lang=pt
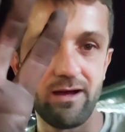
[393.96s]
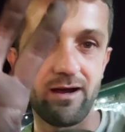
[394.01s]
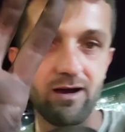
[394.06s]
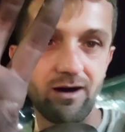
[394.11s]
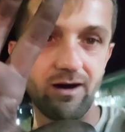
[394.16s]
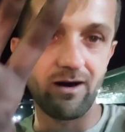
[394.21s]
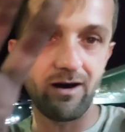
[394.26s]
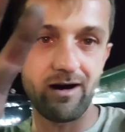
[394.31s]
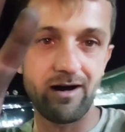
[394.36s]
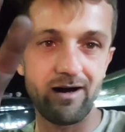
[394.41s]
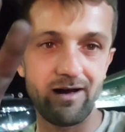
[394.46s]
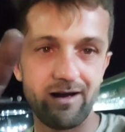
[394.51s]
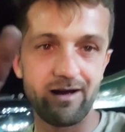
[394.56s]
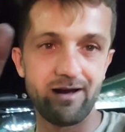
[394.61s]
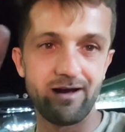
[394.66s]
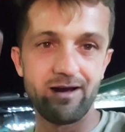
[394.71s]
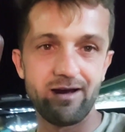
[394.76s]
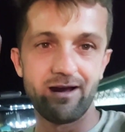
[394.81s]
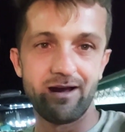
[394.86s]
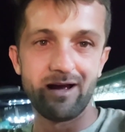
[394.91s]
ó,
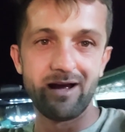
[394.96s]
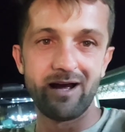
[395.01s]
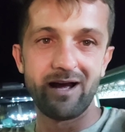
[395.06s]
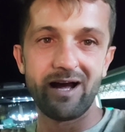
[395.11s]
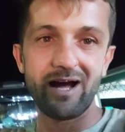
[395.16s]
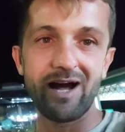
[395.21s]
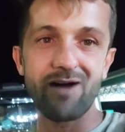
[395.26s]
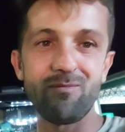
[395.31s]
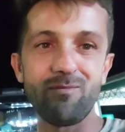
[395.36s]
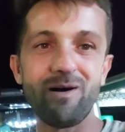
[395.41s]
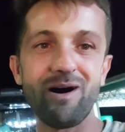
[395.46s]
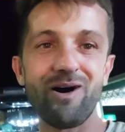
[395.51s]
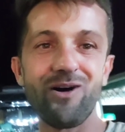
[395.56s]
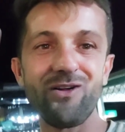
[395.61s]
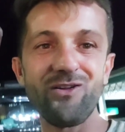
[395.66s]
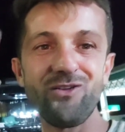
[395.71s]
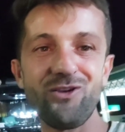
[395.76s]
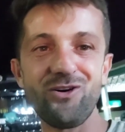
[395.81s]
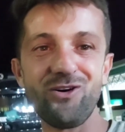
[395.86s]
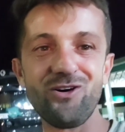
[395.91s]
a mão
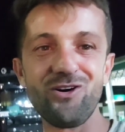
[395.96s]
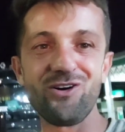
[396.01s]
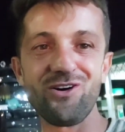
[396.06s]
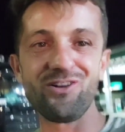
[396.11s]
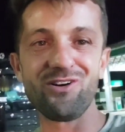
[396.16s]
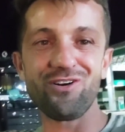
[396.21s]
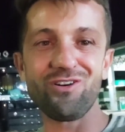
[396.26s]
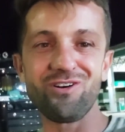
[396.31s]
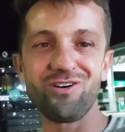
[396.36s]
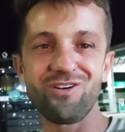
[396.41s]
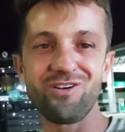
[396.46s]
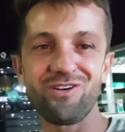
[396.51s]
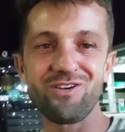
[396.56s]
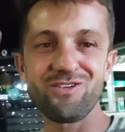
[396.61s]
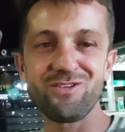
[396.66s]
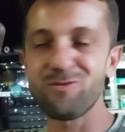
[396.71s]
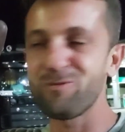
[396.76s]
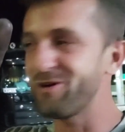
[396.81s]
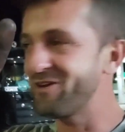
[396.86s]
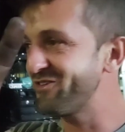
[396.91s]
do,
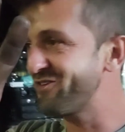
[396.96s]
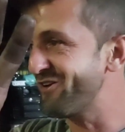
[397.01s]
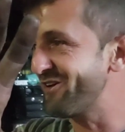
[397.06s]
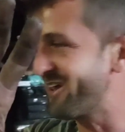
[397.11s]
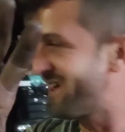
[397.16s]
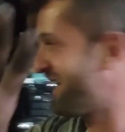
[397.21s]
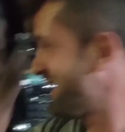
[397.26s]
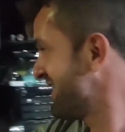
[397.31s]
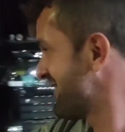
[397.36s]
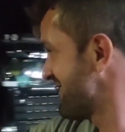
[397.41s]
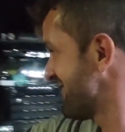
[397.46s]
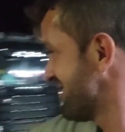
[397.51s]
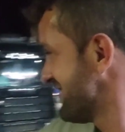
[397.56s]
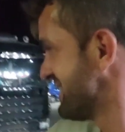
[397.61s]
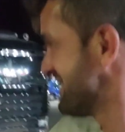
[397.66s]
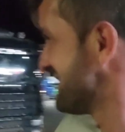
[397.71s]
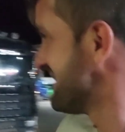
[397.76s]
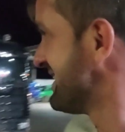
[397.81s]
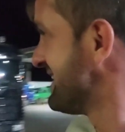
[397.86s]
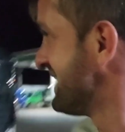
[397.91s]
do muriçoqueiro.
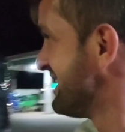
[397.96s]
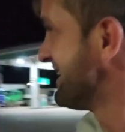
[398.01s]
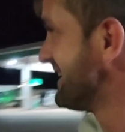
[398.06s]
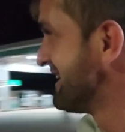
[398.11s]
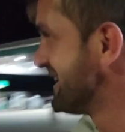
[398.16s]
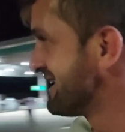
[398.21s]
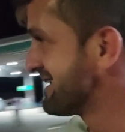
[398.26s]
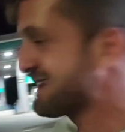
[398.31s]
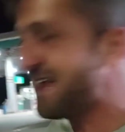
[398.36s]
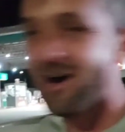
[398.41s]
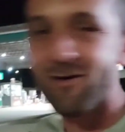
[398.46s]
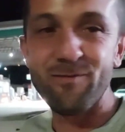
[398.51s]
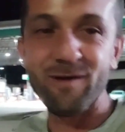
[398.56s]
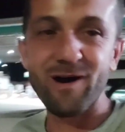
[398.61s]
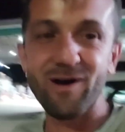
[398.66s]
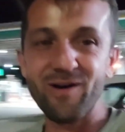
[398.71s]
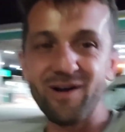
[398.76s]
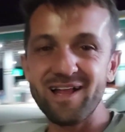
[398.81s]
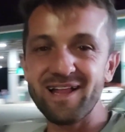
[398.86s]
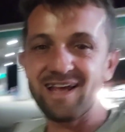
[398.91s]
Tá
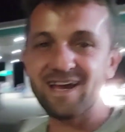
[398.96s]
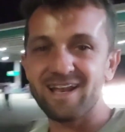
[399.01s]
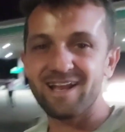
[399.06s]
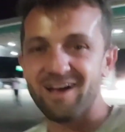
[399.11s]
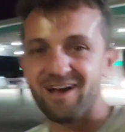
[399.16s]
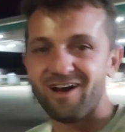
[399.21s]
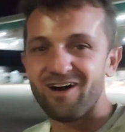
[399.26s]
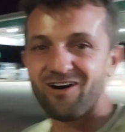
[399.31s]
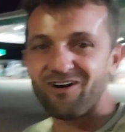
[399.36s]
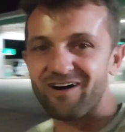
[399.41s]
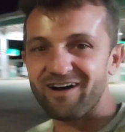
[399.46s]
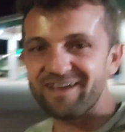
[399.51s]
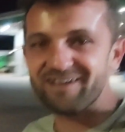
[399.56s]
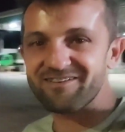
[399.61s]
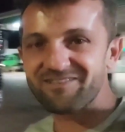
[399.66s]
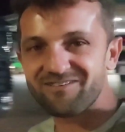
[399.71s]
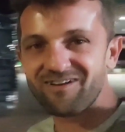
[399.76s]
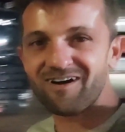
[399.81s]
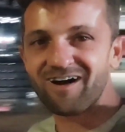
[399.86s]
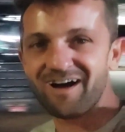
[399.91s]
bom, galera? Olha
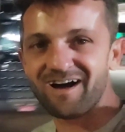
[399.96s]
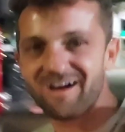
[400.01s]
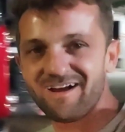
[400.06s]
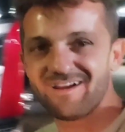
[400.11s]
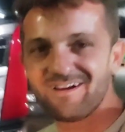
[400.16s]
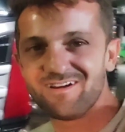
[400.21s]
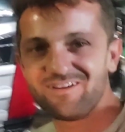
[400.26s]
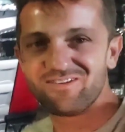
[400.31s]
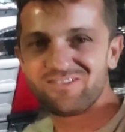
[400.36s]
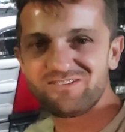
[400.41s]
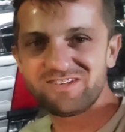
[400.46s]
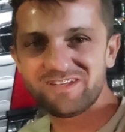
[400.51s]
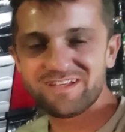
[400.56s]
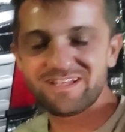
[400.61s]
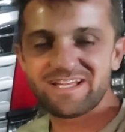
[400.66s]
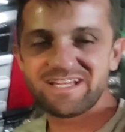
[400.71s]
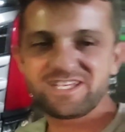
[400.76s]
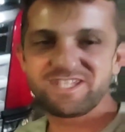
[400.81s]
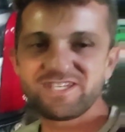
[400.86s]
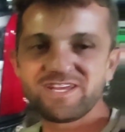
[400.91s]
só, o dia
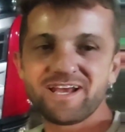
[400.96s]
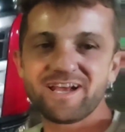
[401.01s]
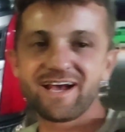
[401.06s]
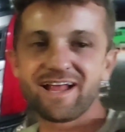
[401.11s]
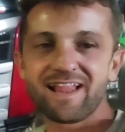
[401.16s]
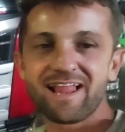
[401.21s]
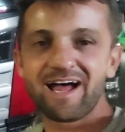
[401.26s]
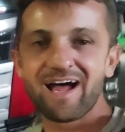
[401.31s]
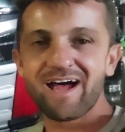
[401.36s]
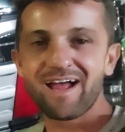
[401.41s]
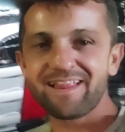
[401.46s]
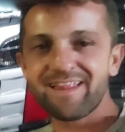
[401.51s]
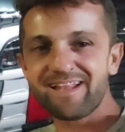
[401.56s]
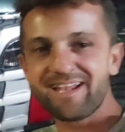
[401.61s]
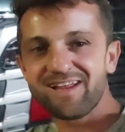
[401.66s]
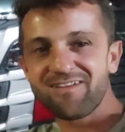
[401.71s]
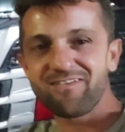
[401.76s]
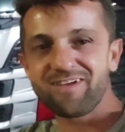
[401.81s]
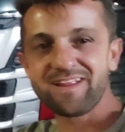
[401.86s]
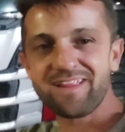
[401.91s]
nós chega lá, daí
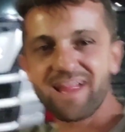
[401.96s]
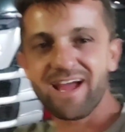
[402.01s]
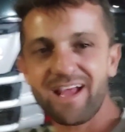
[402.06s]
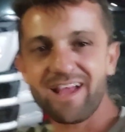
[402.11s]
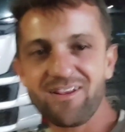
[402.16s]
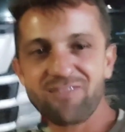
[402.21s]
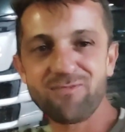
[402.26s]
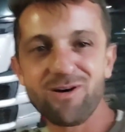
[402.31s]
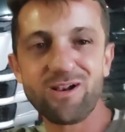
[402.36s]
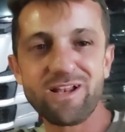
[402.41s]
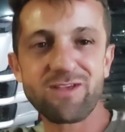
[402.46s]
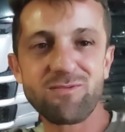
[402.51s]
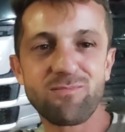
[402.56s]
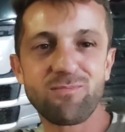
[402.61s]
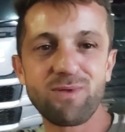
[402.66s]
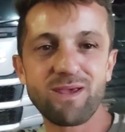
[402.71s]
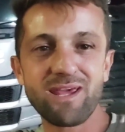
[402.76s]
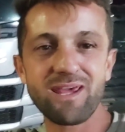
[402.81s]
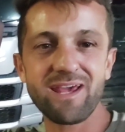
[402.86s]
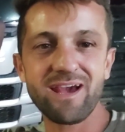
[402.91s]
nós vamos andar com as mãos
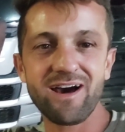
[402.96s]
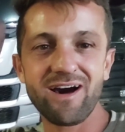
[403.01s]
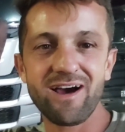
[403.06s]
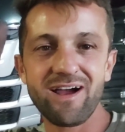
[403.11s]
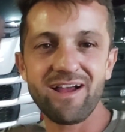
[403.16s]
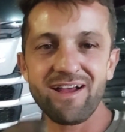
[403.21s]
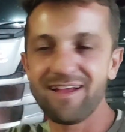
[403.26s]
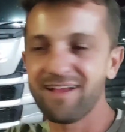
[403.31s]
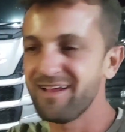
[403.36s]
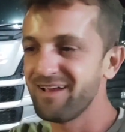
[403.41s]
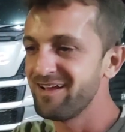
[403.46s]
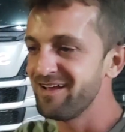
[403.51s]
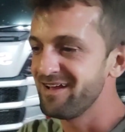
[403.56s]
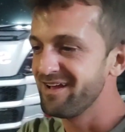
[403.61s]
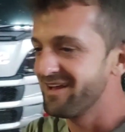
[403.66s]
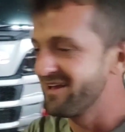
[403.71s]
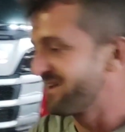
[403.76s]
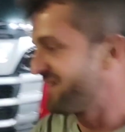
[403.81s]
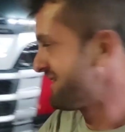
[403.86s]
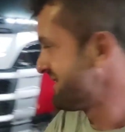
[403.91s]
limpinhas, ó.
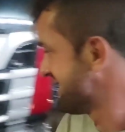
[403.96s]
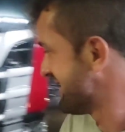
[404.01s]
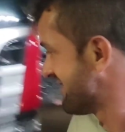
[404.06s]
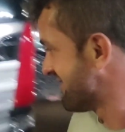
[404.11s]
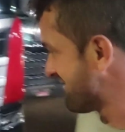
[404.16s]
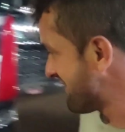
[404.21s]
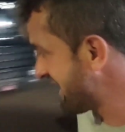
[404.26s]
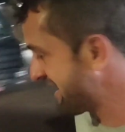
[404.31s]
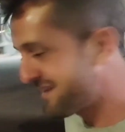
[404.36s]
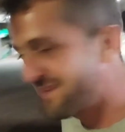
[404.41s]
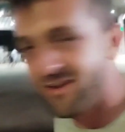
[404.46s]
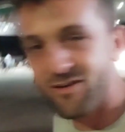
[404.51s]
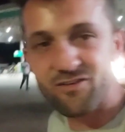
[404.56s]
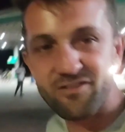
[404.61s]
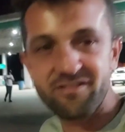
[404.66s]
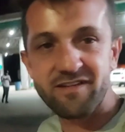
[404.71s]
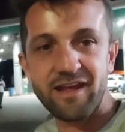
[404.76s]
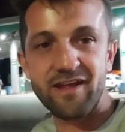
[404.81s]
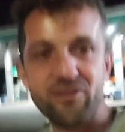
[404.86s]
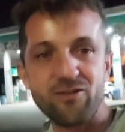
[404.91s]
Não vai ter os
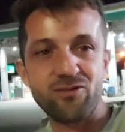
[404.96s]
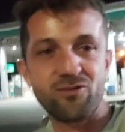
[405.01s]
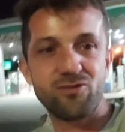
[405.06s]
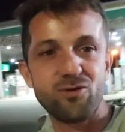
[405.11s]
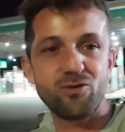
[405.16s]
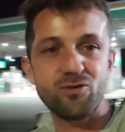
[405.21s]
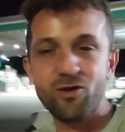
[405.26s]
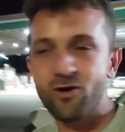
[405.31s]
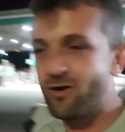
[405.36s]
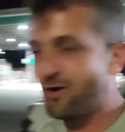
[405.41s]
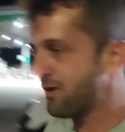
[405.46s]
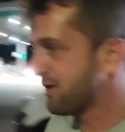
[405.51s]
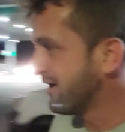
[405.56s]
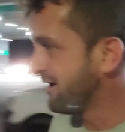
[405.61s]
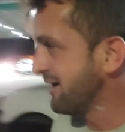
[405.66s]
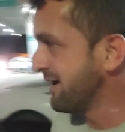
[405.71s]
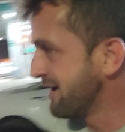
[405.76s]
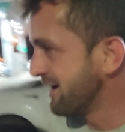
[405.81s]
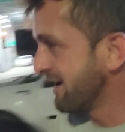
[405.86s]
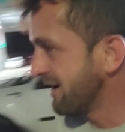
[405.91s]
dedos tudo,
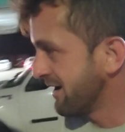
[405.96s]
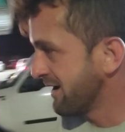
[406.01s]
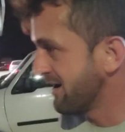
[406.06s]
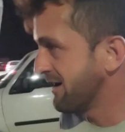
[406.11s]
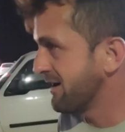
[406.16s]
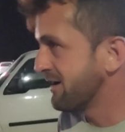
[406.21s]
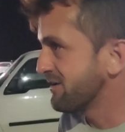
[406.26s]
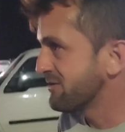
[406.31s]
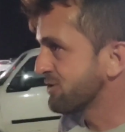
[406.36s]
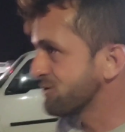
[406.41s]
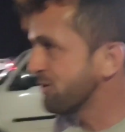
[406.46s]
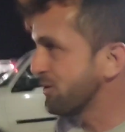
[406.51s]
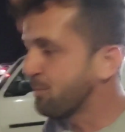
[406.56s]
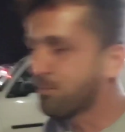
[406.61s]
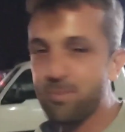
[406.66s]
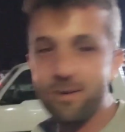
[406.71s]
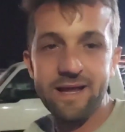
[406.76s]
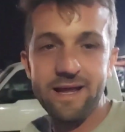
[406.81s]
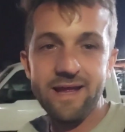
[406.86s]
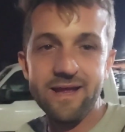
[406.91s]
tudo
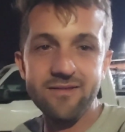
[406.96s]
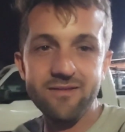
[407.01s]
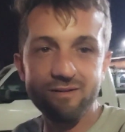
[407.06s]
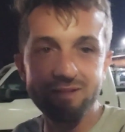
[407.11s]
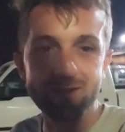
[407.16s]
preto de